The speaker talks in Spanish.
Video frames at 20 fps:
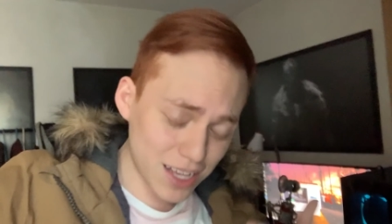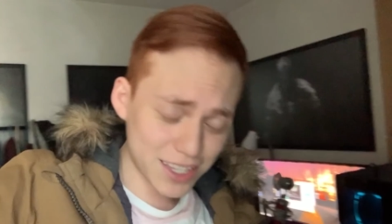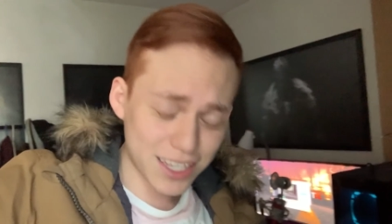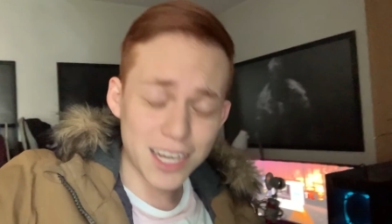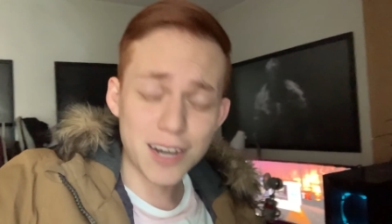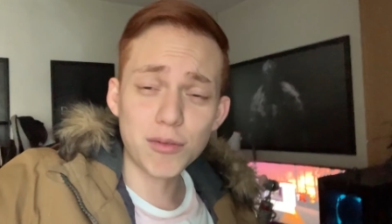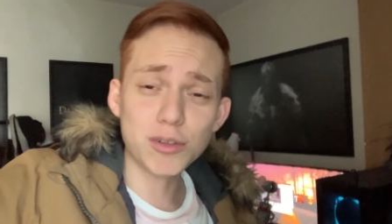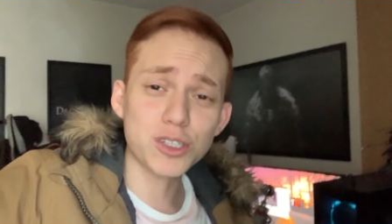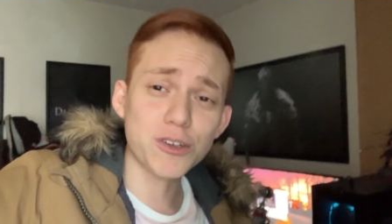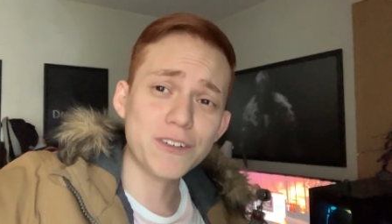
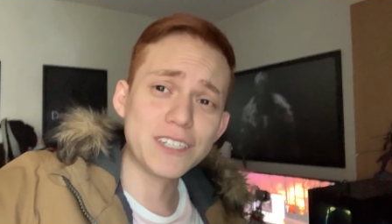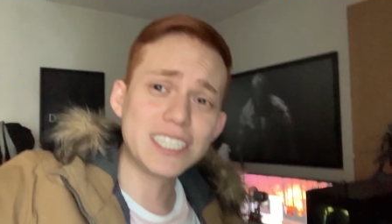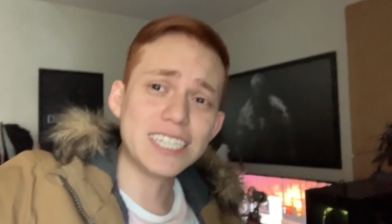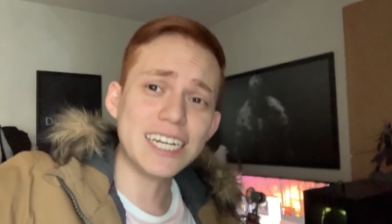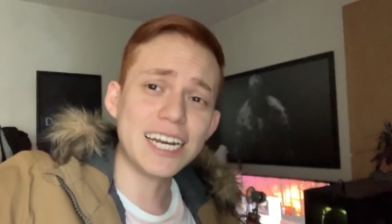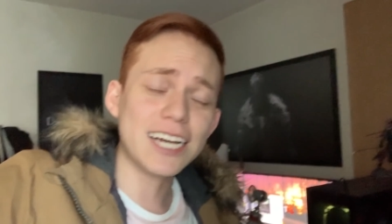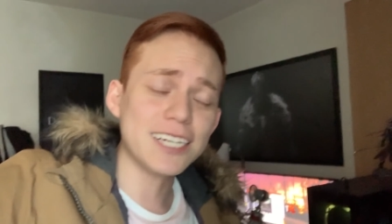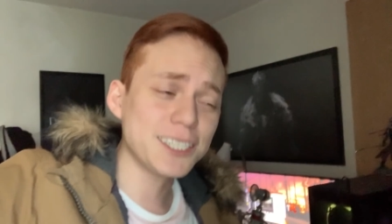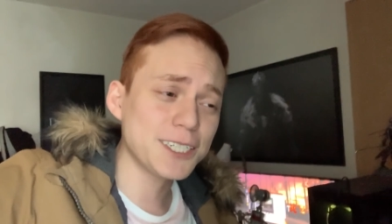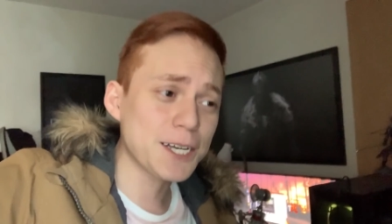tenemos
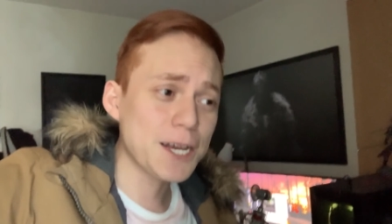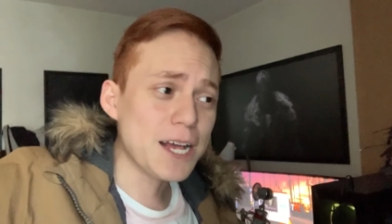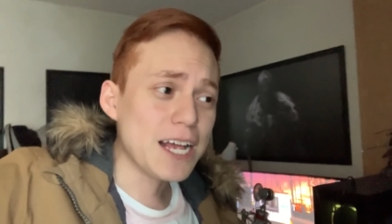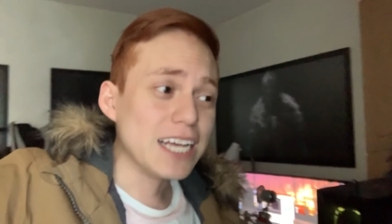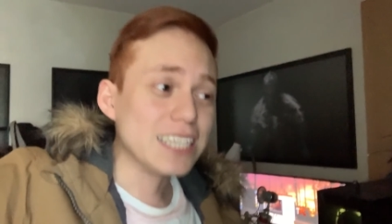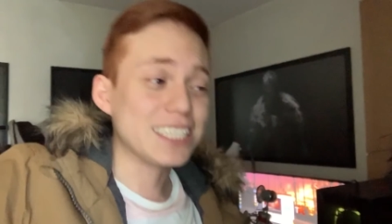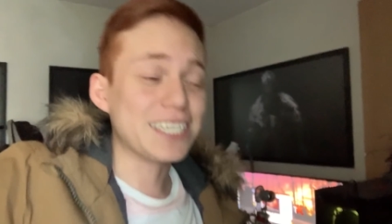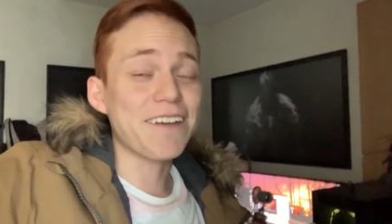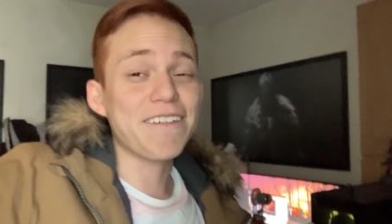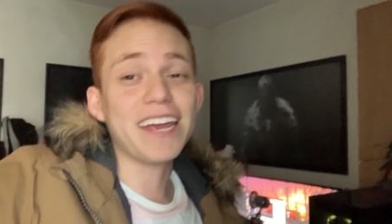oficinas,
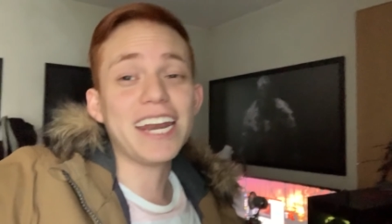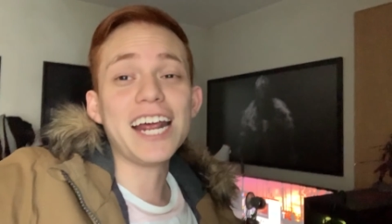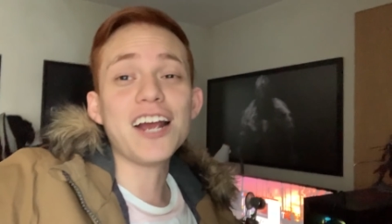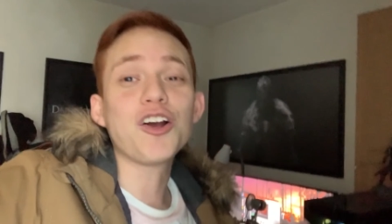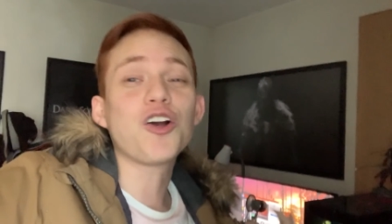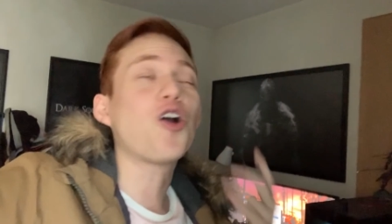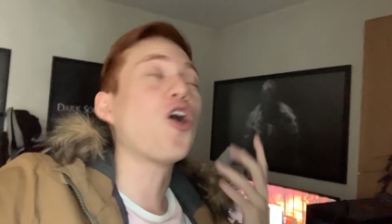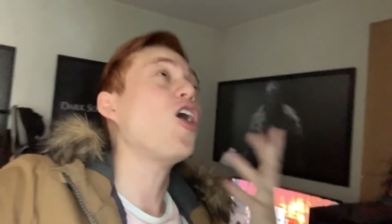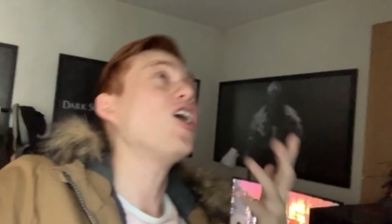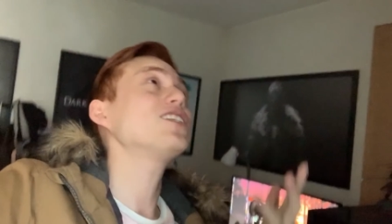se vienen
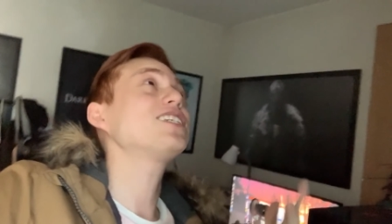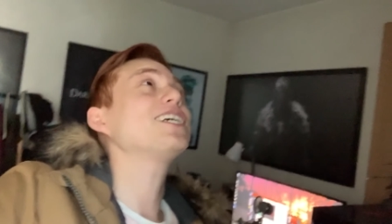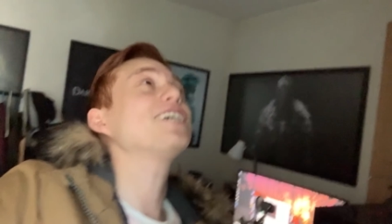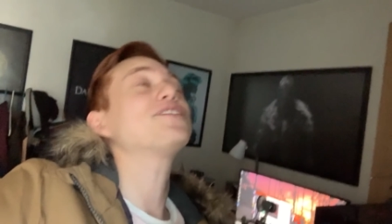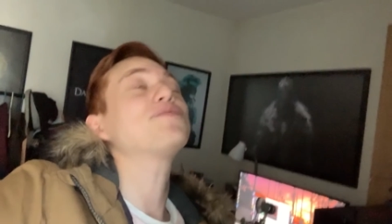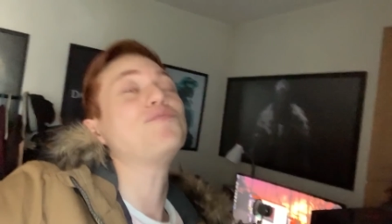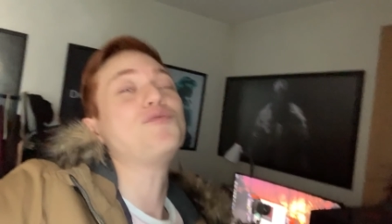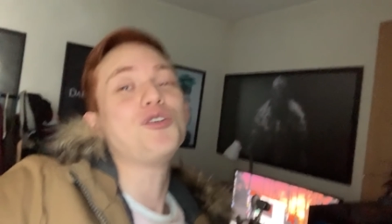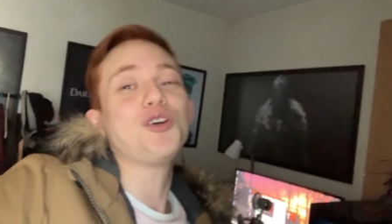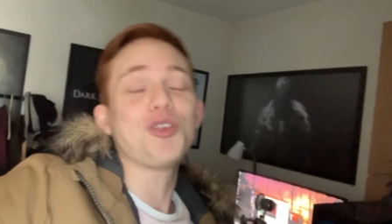
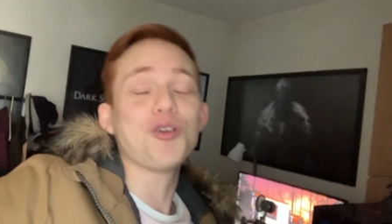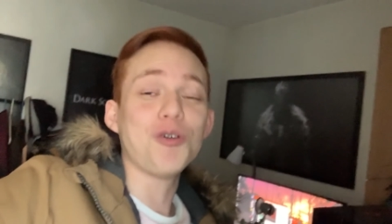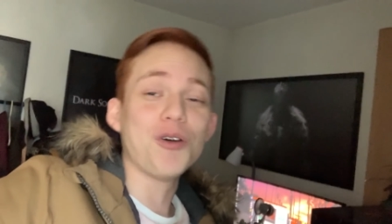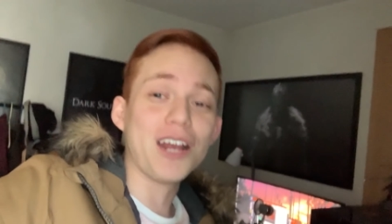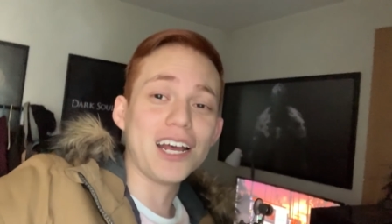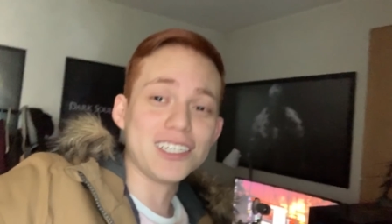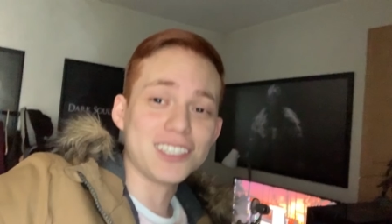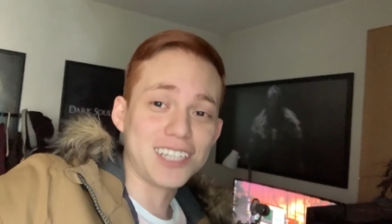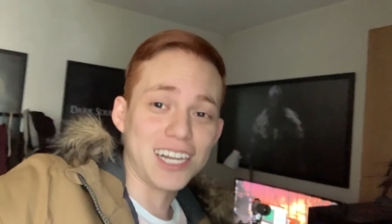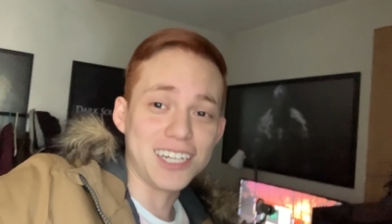cosas muy
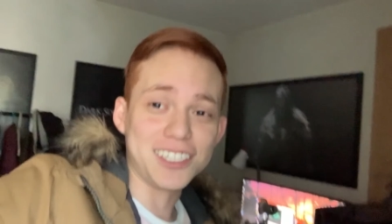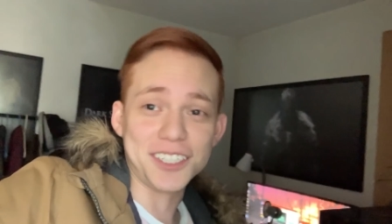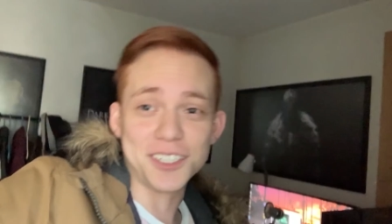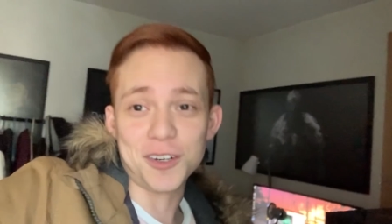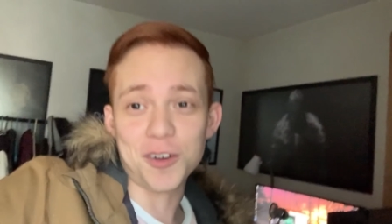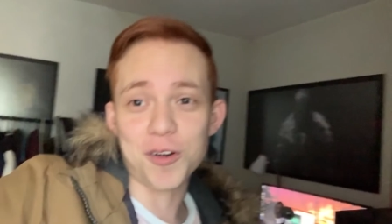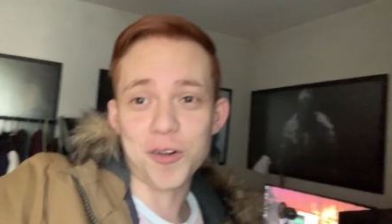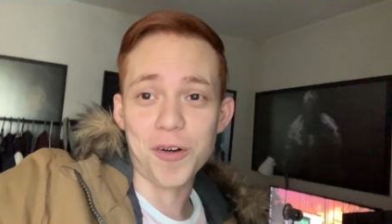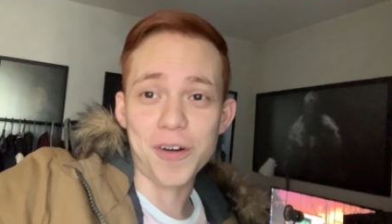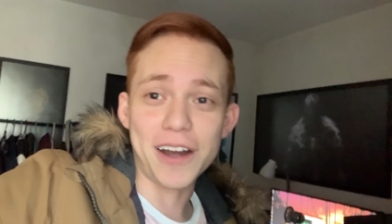duras, les
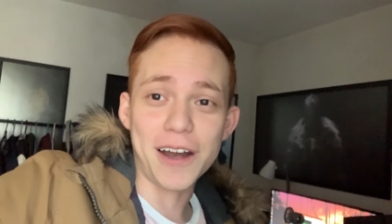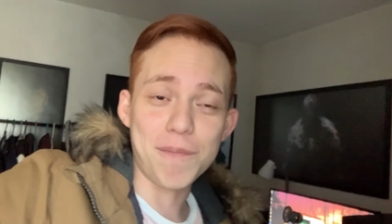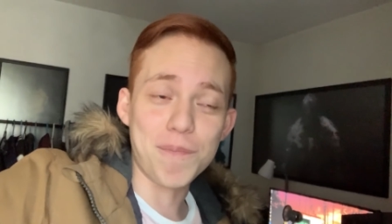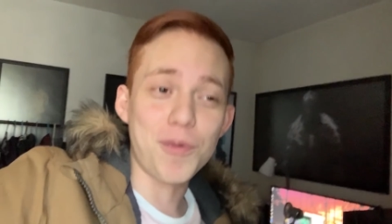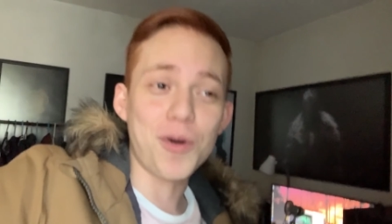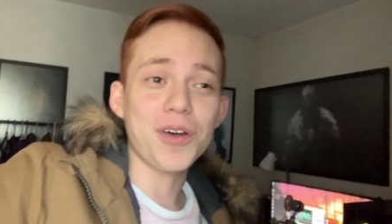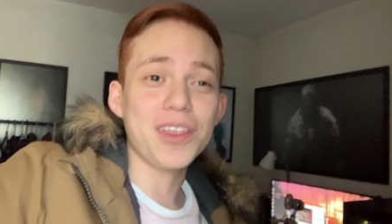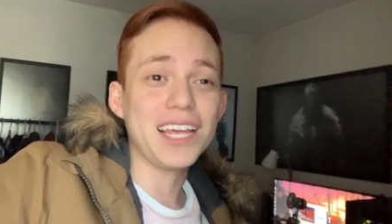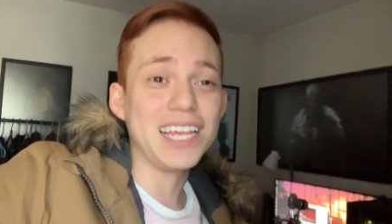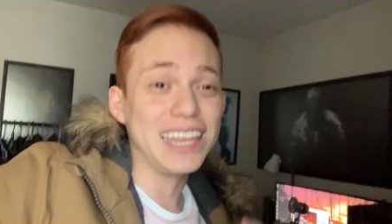digo, con el
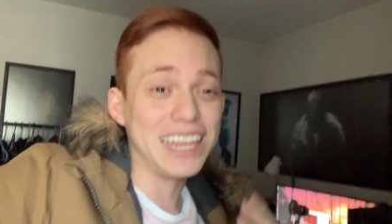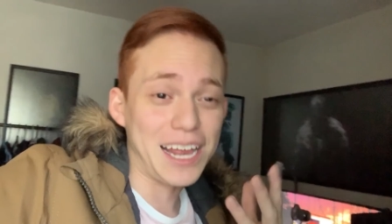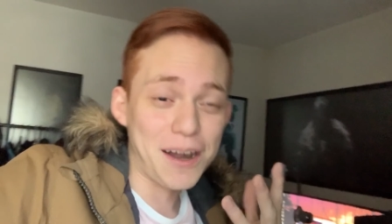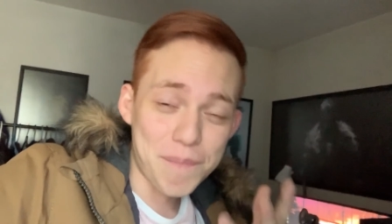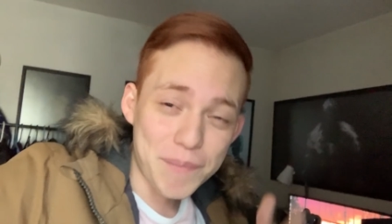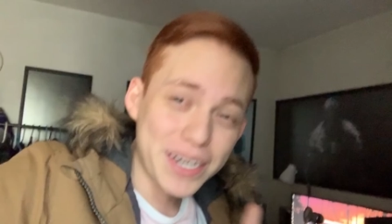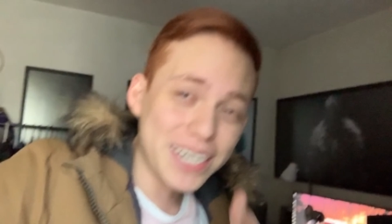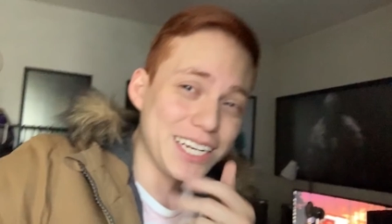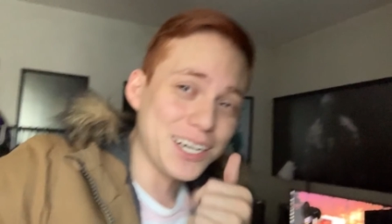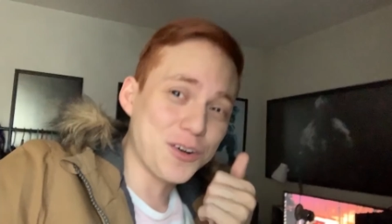modding del
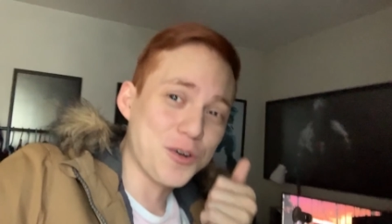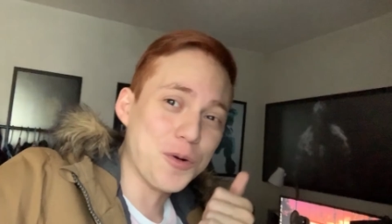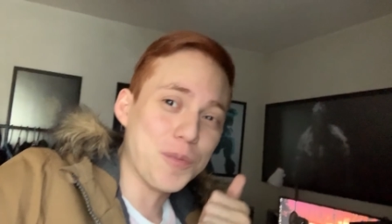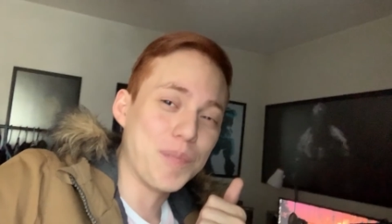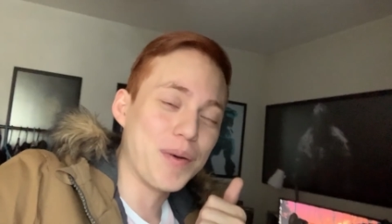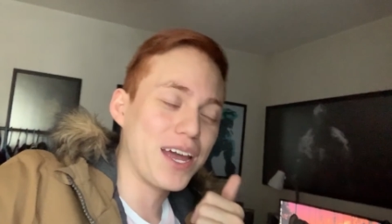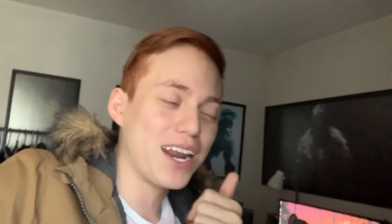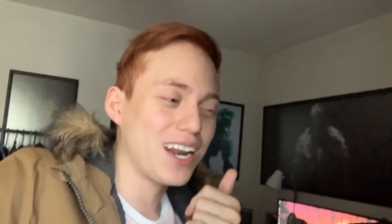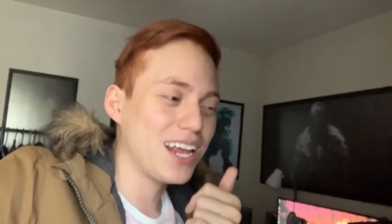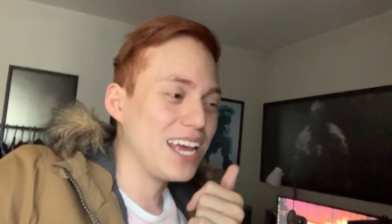Mini
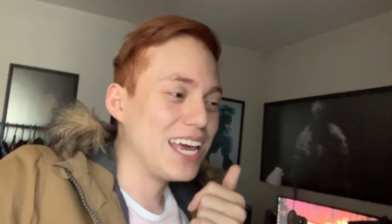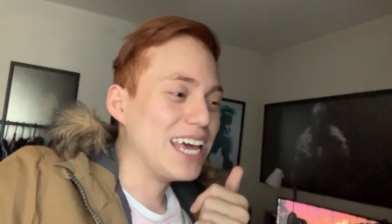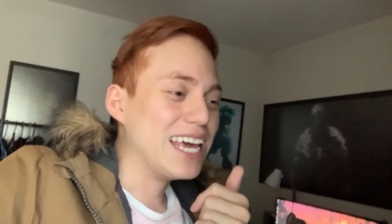Cooper.